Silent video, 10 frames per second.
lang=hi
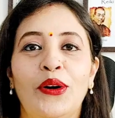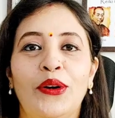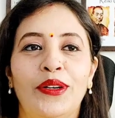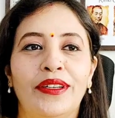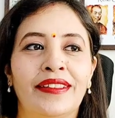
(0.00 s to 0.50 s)

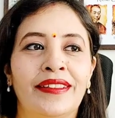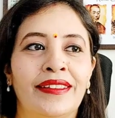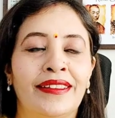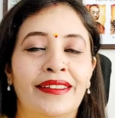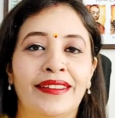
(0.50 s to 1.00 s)

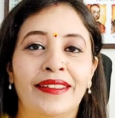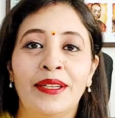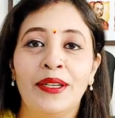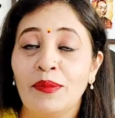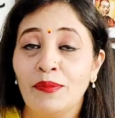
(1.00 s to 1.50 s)

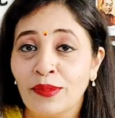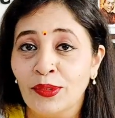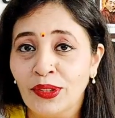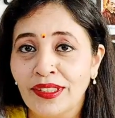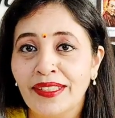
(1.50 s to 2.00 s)
और
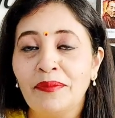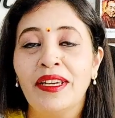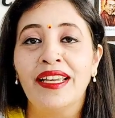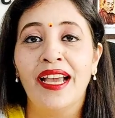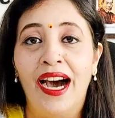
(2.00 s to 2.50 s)
दो तीन दिन में
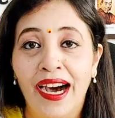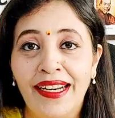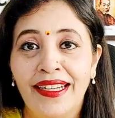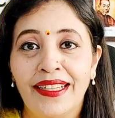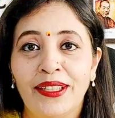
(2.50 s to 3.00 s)
ये आ
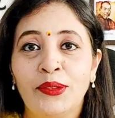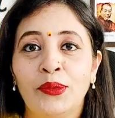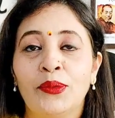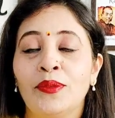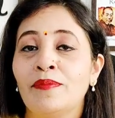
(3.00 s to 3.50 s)
रहा है
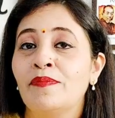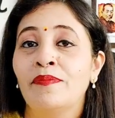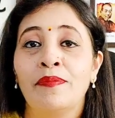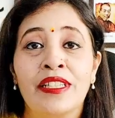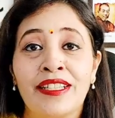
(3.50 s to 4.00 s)
तो
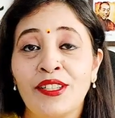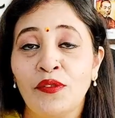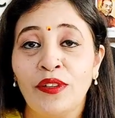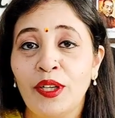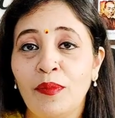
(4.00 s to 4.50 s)
पिछली जो
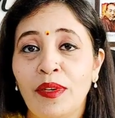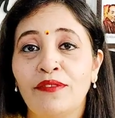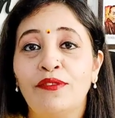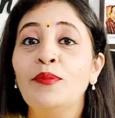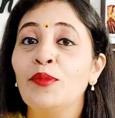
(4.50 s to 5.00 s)
वीडियो मैंने
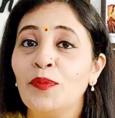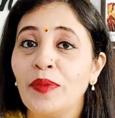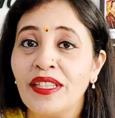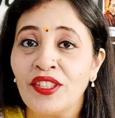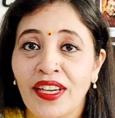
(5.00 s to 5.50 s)
फुल मून
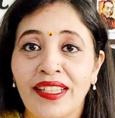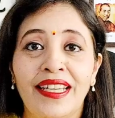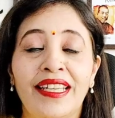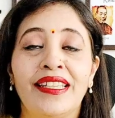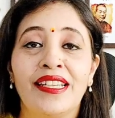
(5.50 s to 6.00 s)
पे शेयर
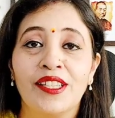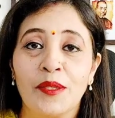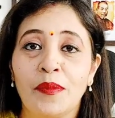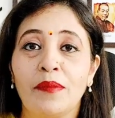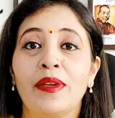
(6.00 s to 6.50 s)
की थी
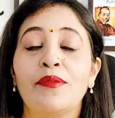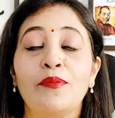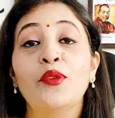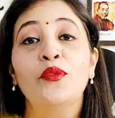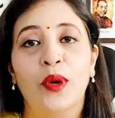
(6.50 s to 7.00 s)
जिसमें मैंने
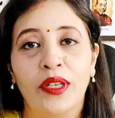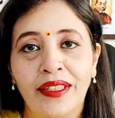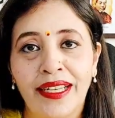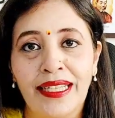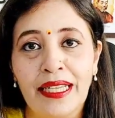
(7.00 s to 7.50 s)
मून वाटर
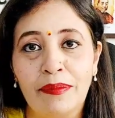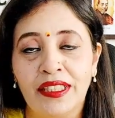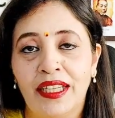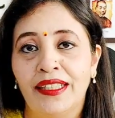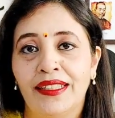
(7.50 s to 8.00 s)
के लिए
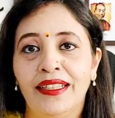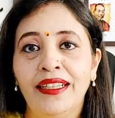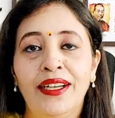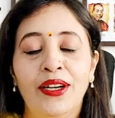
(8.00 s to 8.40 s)
बताया था